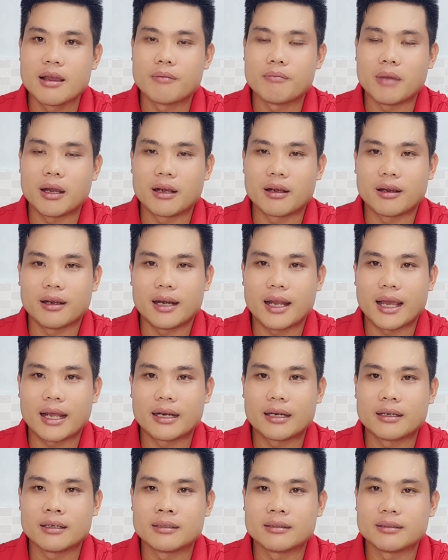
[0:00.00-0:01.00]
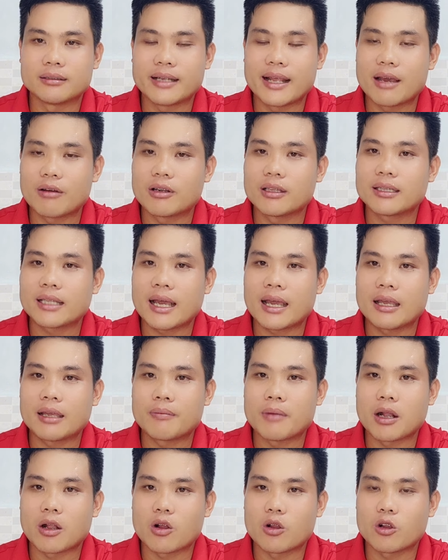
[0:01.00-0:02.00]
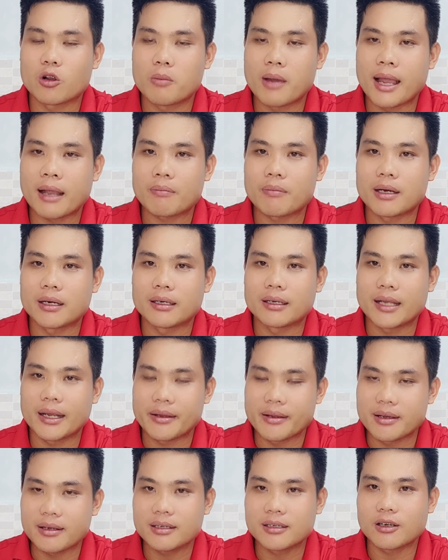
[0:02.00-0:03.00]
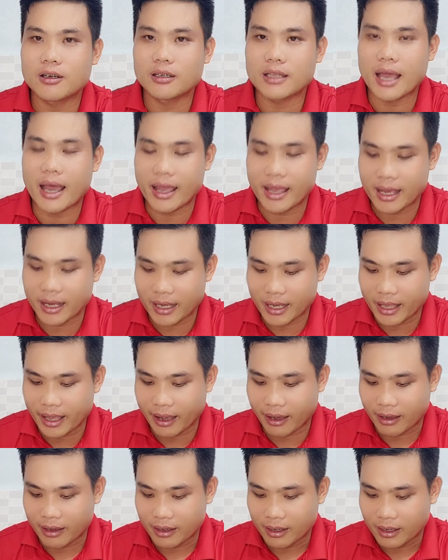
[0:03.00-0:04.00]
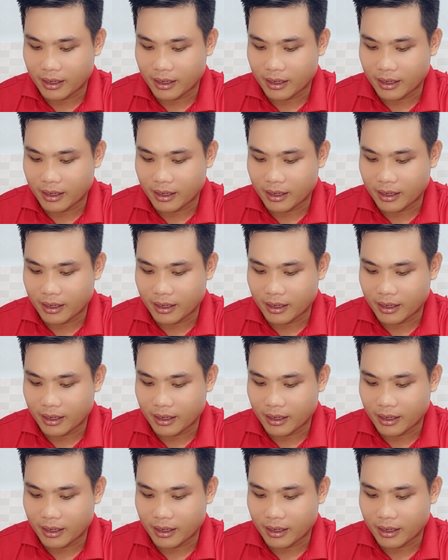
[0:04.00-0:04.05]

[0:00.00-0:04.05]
mà gọi là giao đến tay bà con cô bác mình nhanh nhất có thể ha cả nhà